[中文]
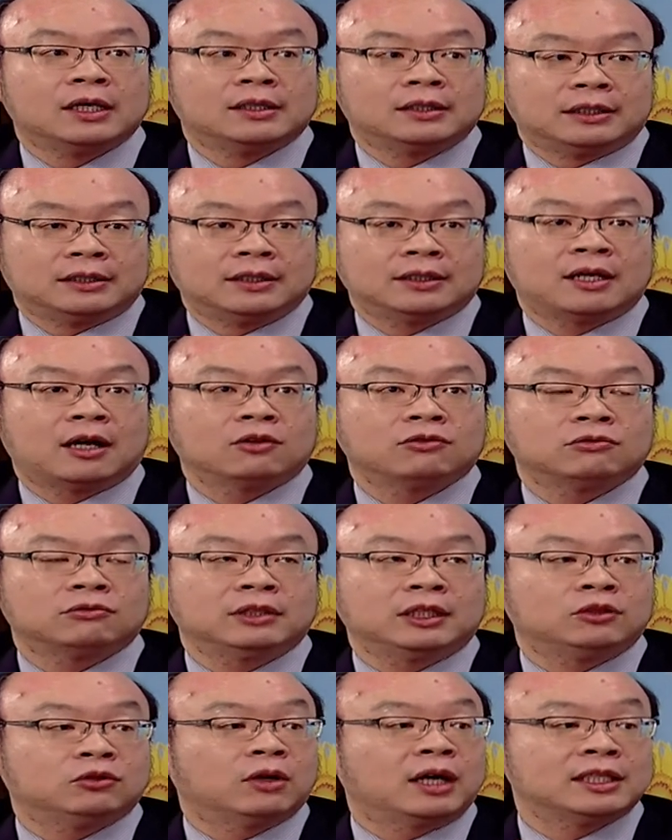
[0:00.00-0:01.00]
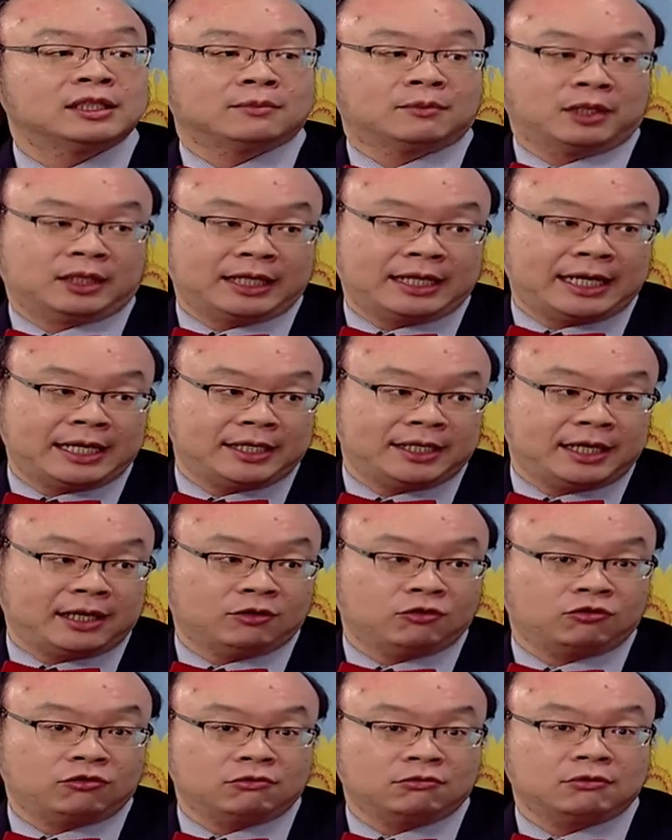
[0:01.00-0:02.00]
只是告诉你说要怎么跟他
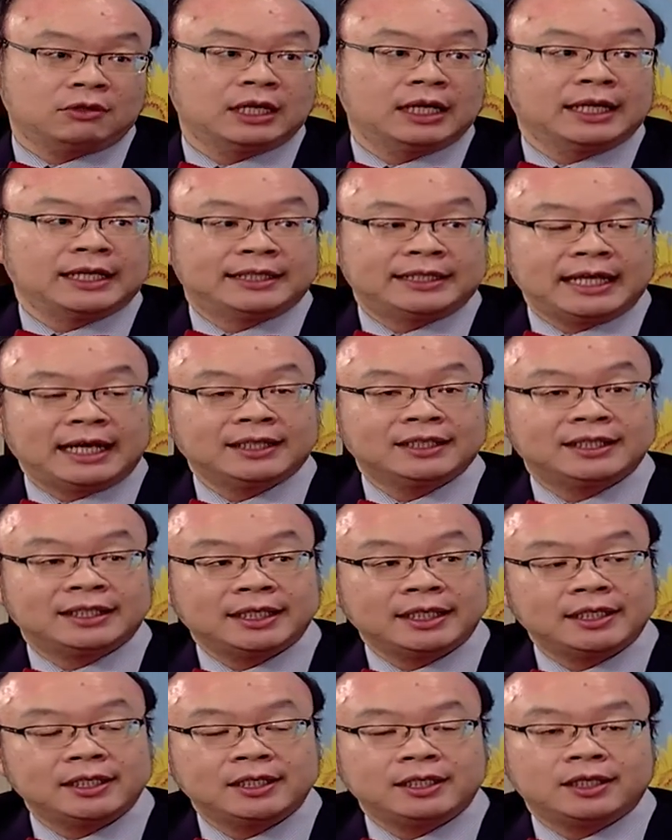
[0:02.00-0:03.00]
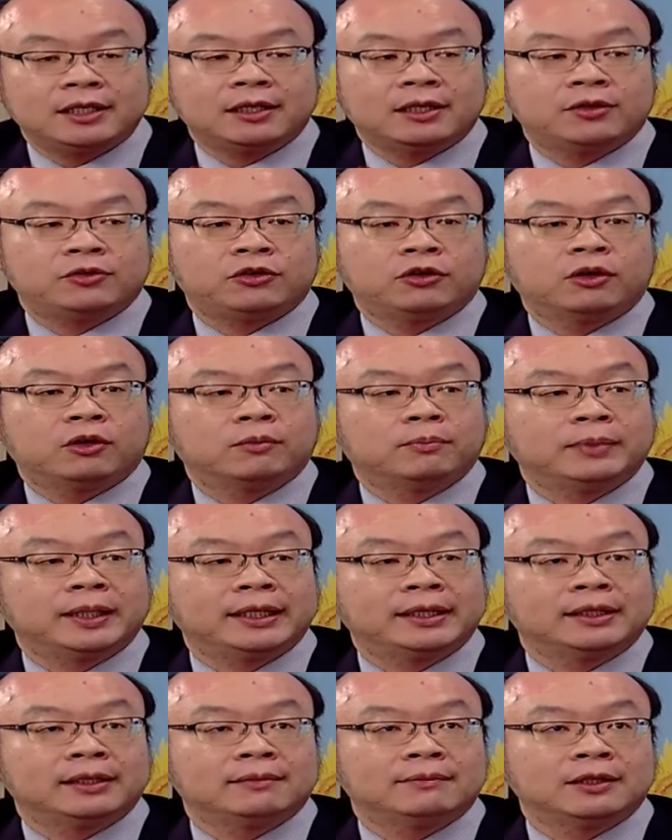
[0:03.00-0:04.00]
相处。哎，像轻型的血友
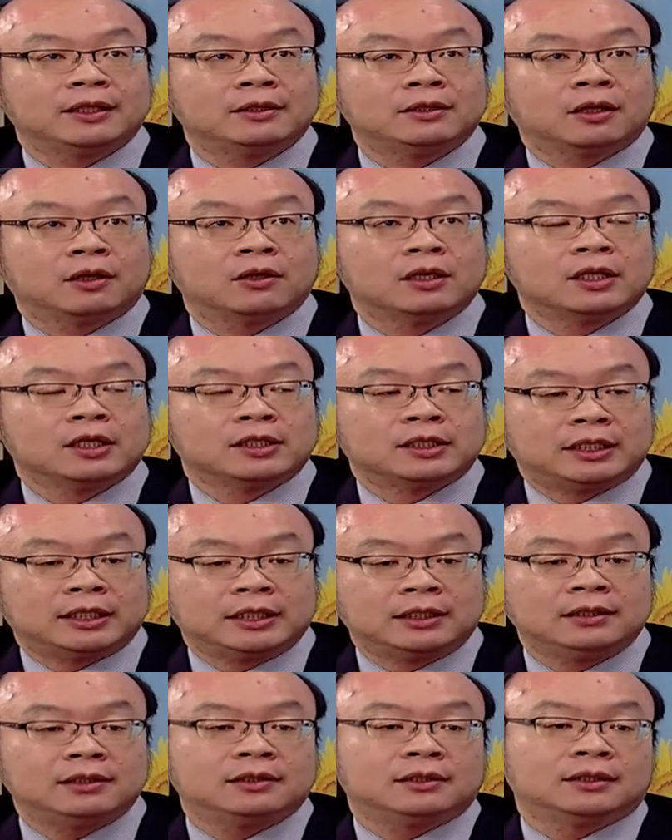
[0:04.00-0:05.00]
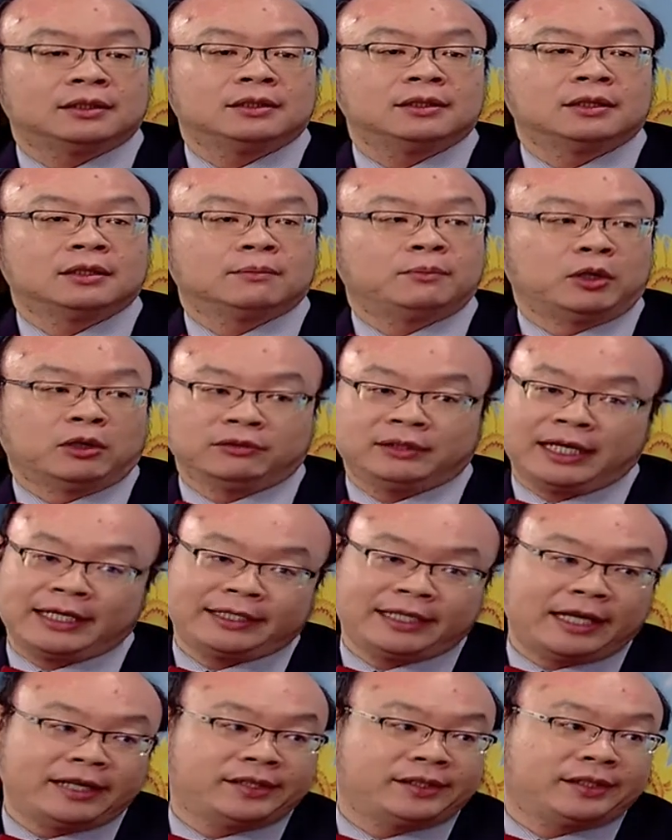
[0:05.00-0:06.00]
病的病友，其实不用太
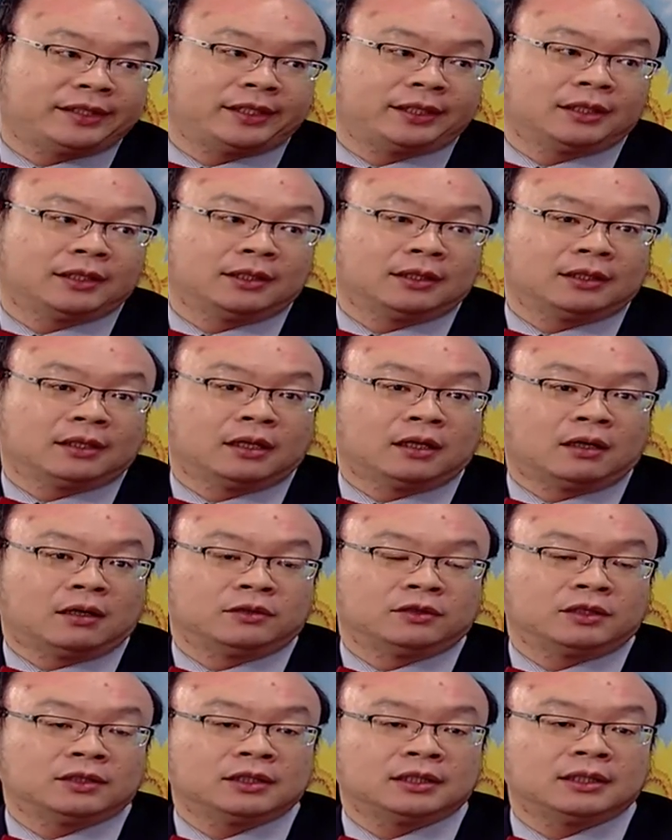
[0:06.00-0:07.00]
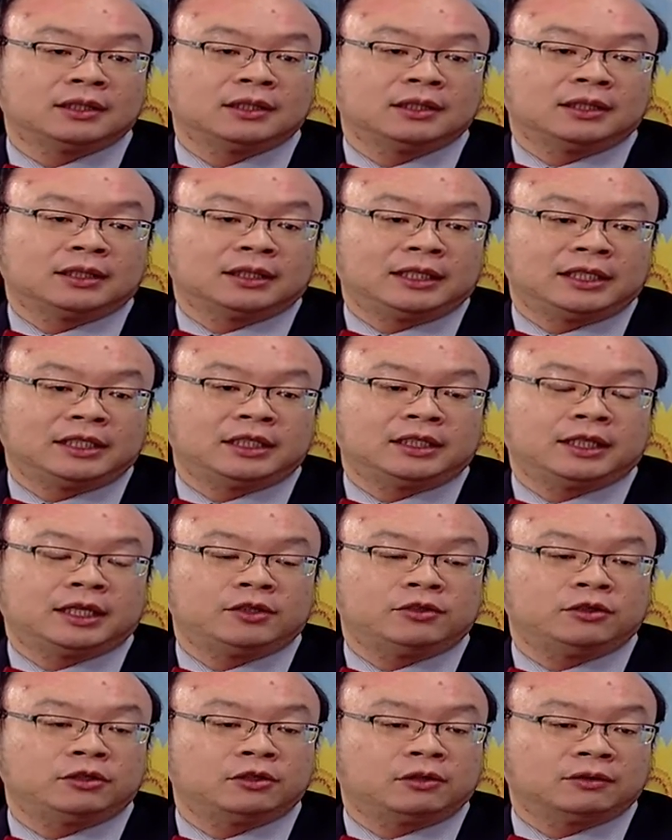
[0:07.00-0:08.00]
担心。哎，是哦，就是你今天
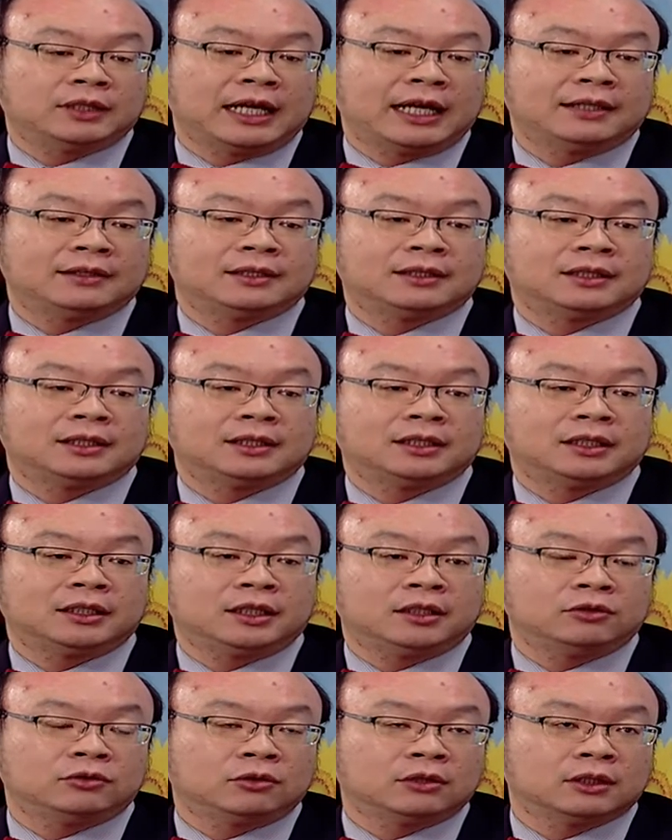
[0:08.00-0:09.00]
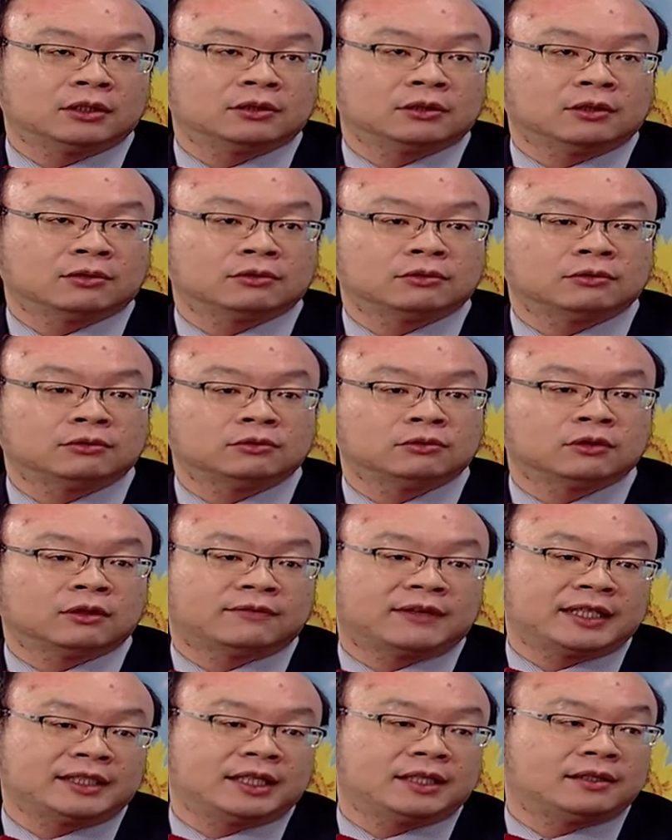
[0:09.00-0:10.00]
去弄牙齿，今天做一个手术，如果
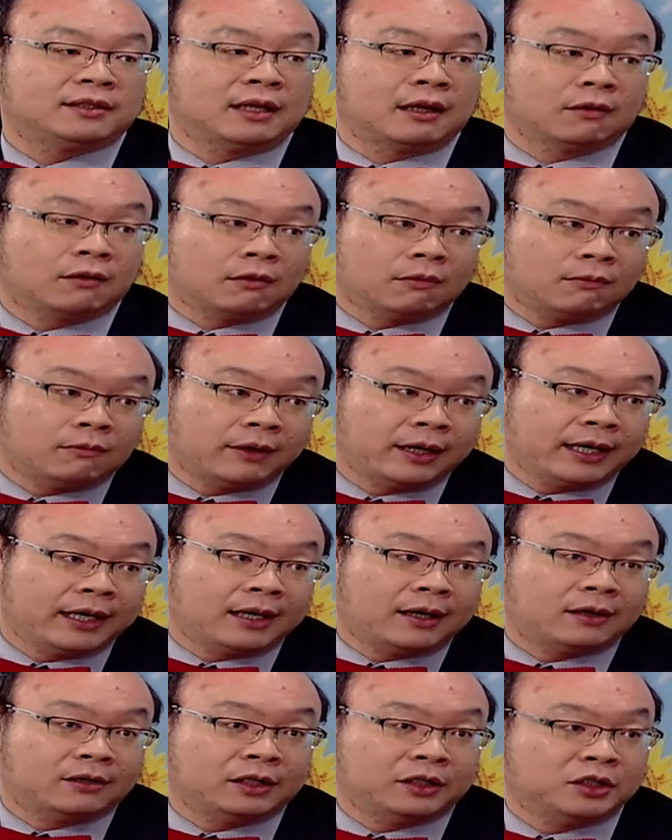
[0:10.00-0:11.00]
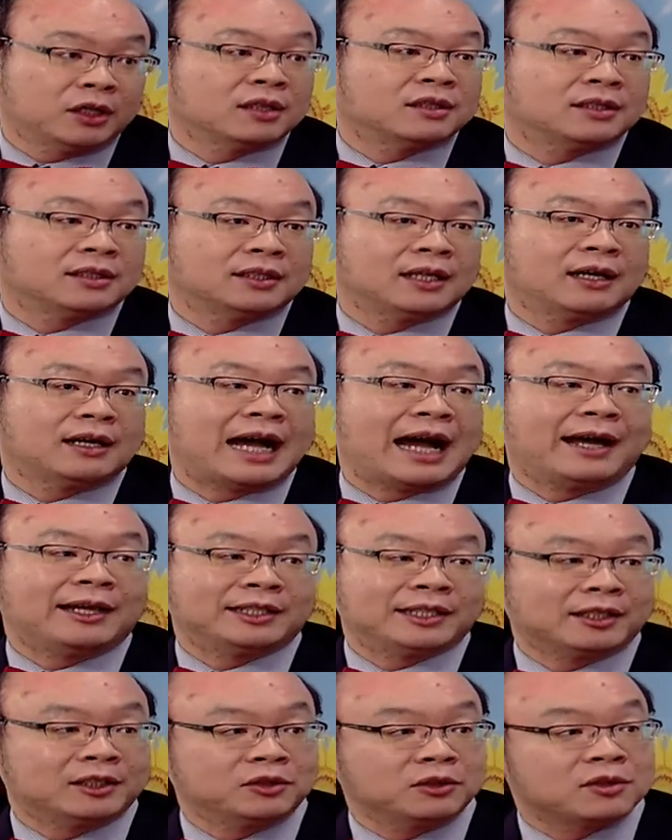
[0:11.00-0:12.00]
发现伤口不会好，你就要知道啊，
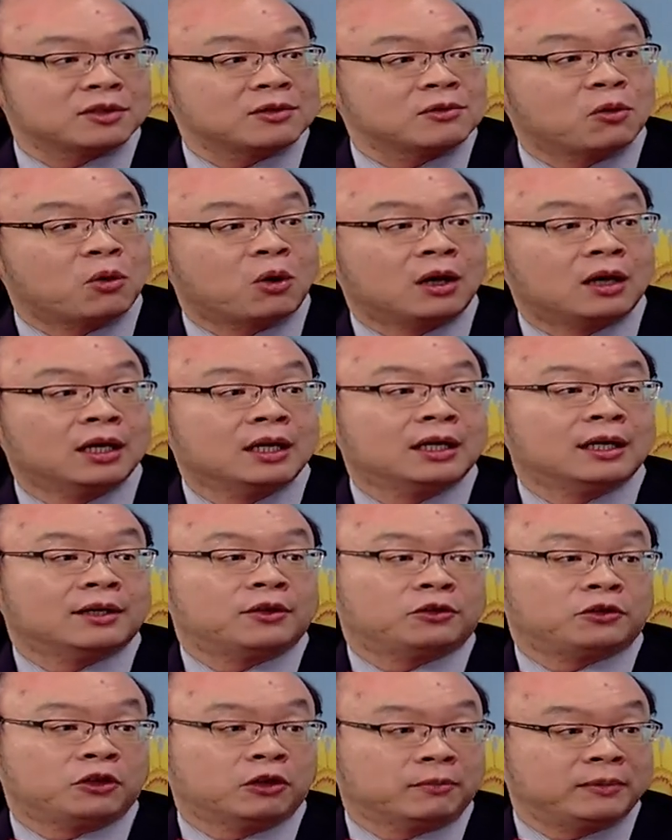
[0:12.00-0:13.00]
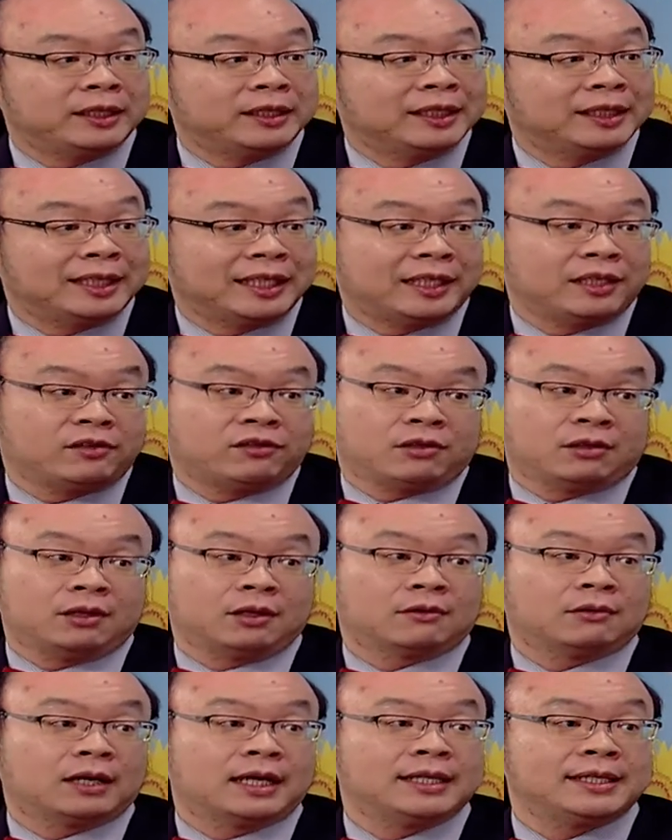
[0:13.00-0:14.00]
这个就是我血友病的体质
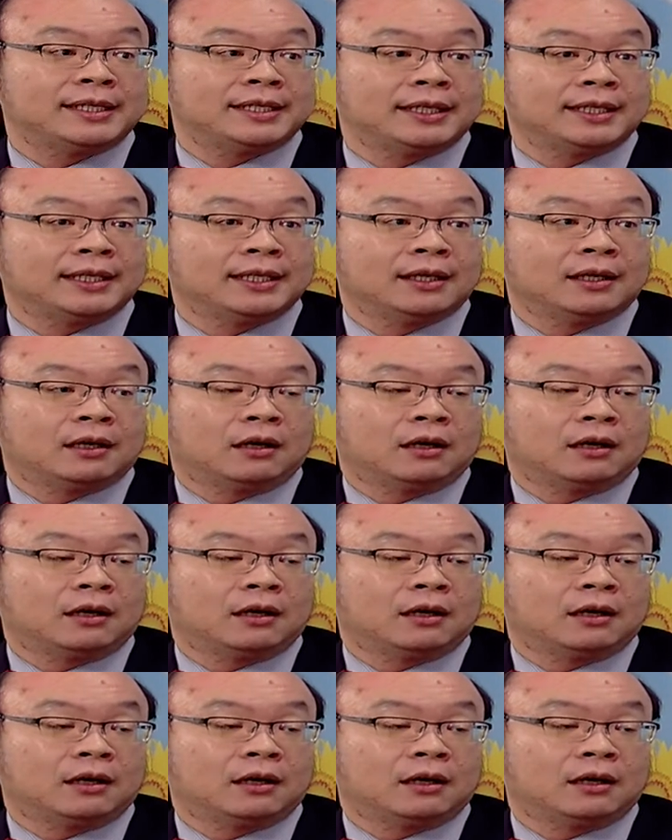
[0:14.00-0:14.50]
的关系。